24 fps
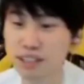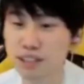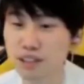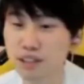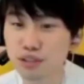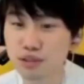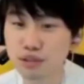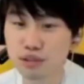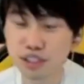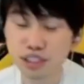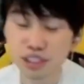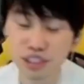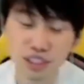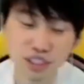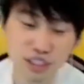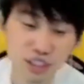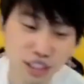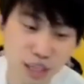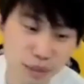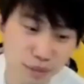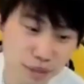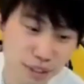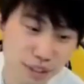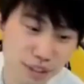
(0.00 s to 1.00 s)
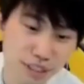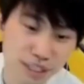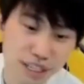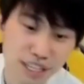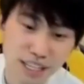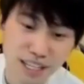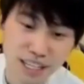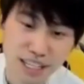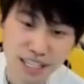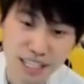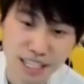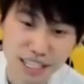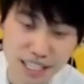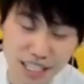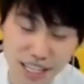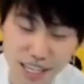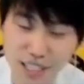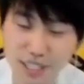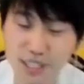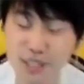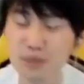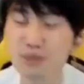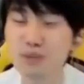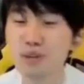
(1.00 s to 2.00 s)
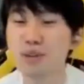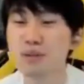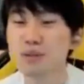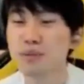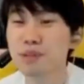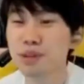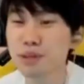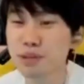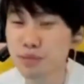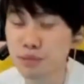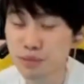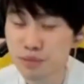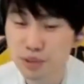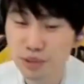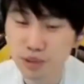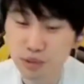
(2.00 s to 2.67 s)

那个时候其实他们一直在等我，我们我